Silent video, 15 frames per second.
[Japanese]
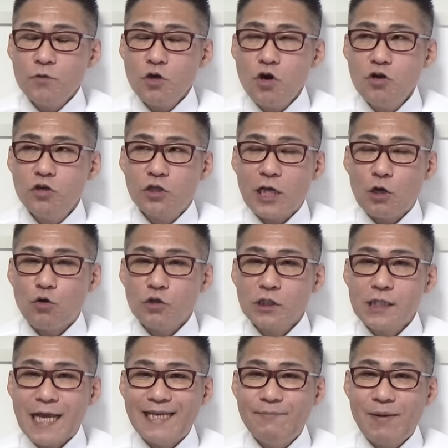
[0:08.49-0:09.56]
河野太郎
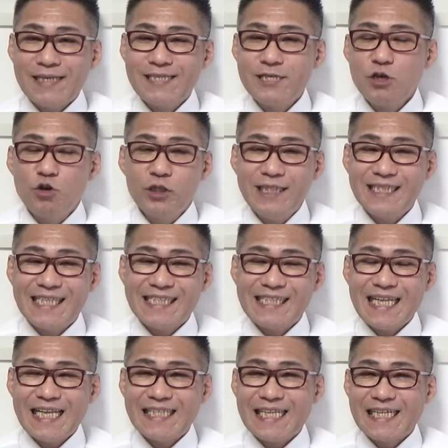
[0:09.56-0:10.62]
裁判起用にさ
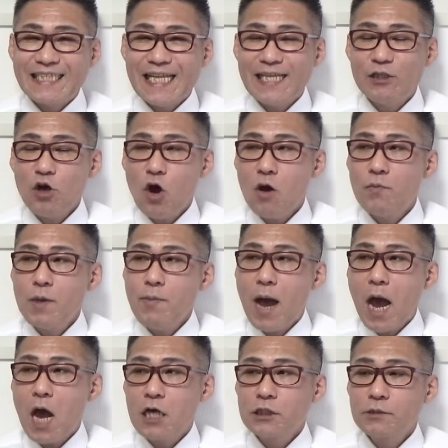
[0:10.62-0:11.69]
せていただきたいと思い
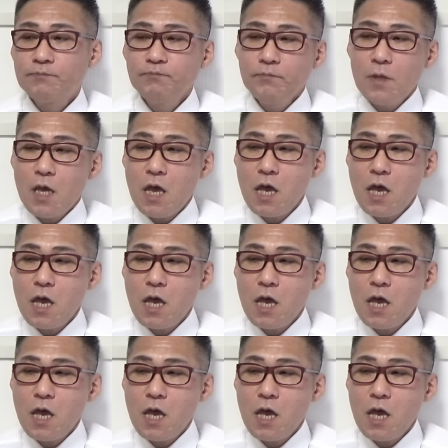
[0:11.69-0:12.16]
ます。